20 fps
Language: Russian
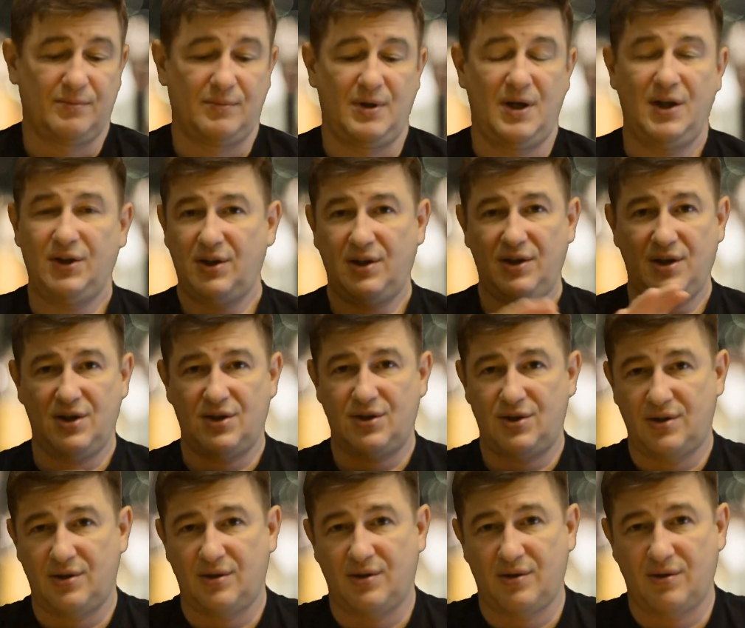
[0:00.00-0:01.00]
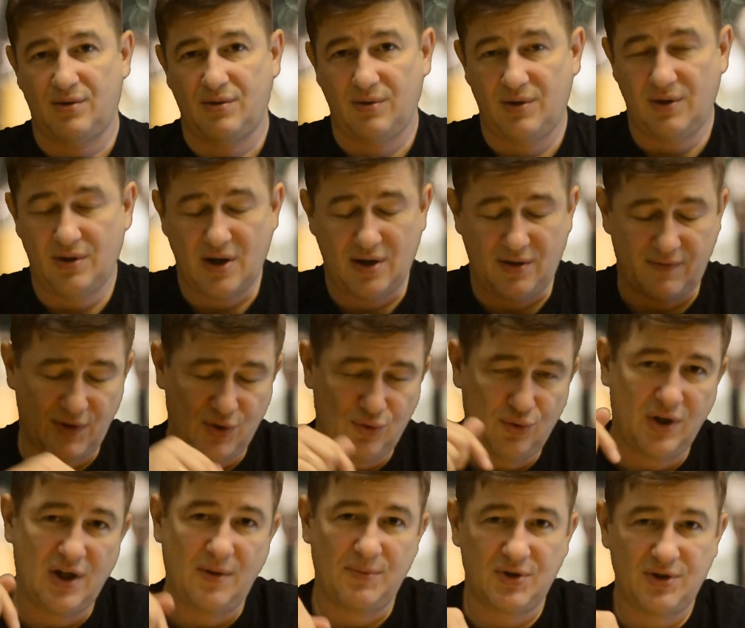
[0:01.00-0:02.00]
Это есть, э, я
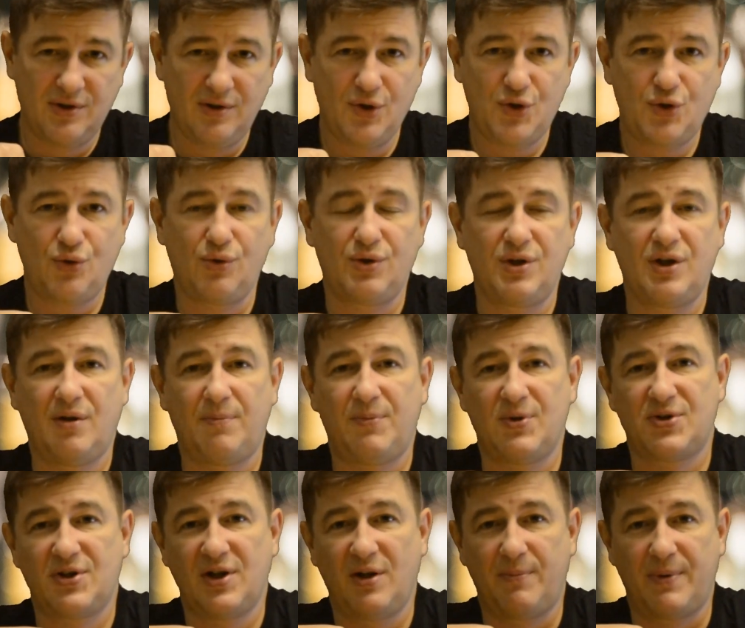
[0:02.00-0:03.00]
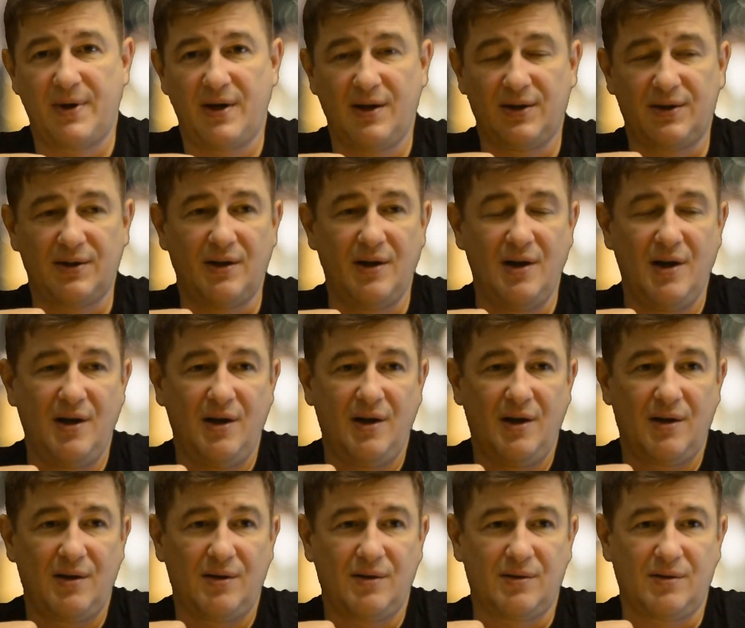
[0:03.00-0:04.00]
внизу дам ссылочку, где я писал про это.
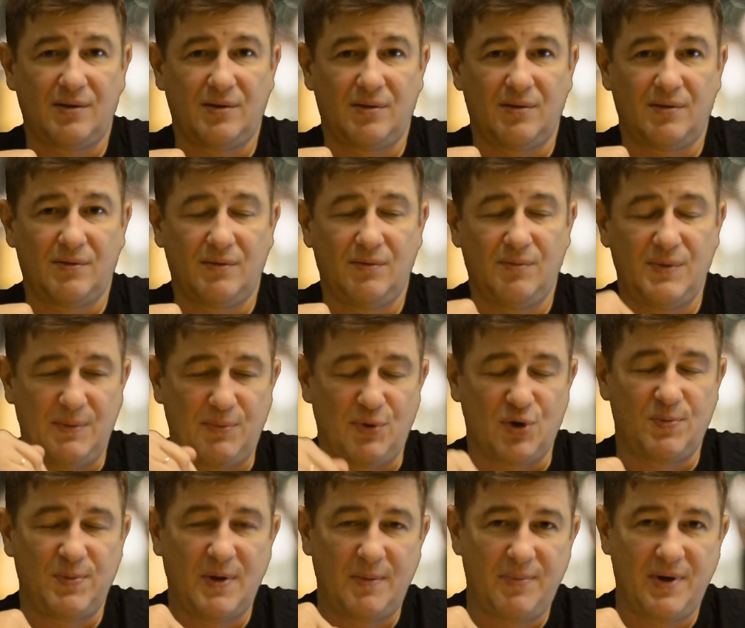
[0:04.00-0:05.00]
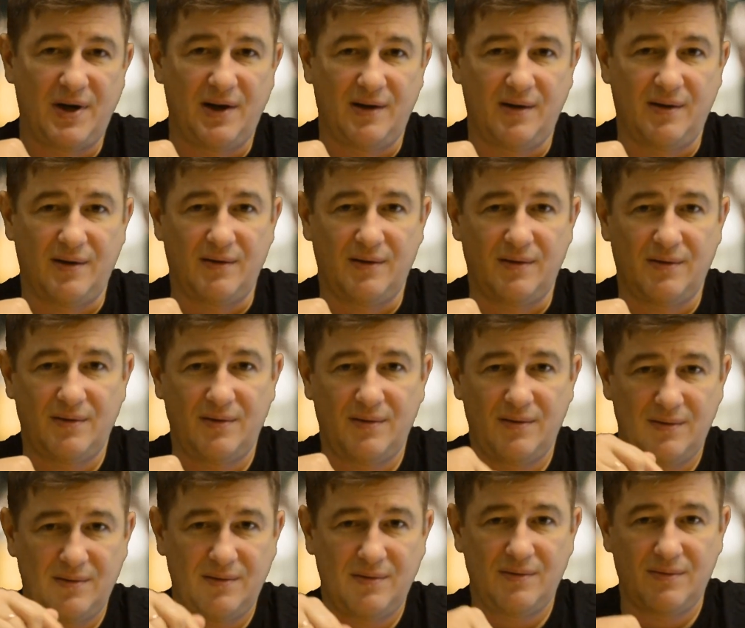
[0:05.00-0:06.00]
Э, мне просто попали
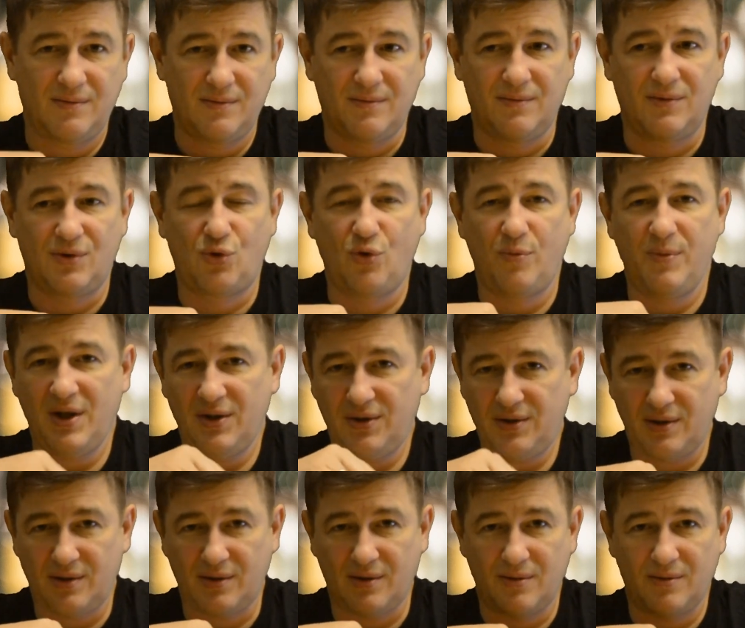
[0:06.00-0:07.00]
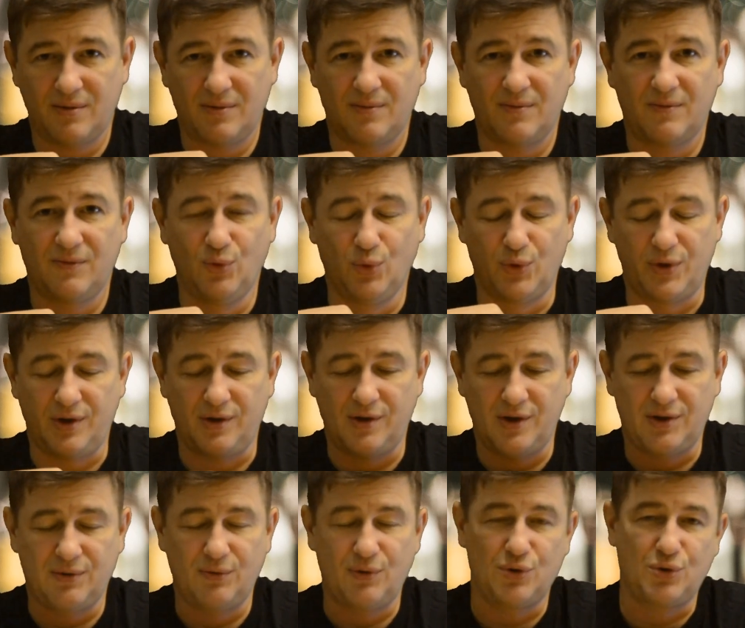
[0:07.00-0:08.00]
документы
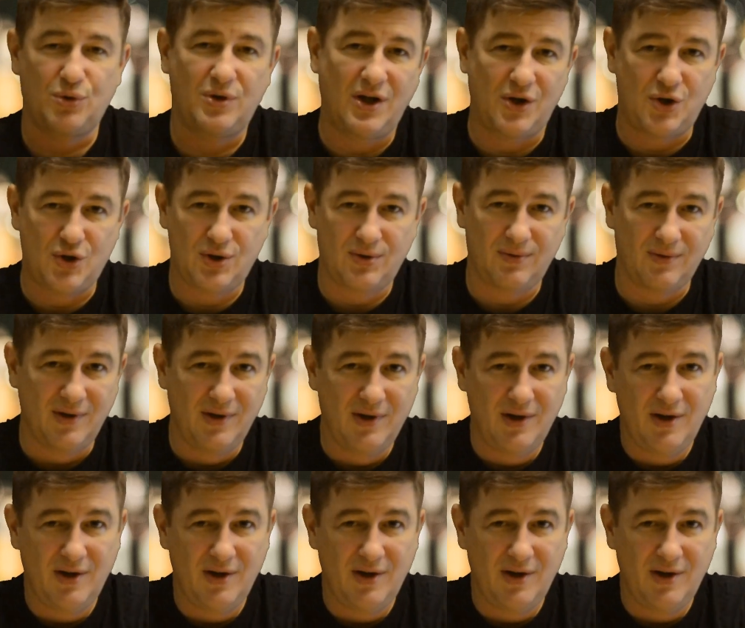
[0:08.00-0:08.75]
внутренние этого Роскачества,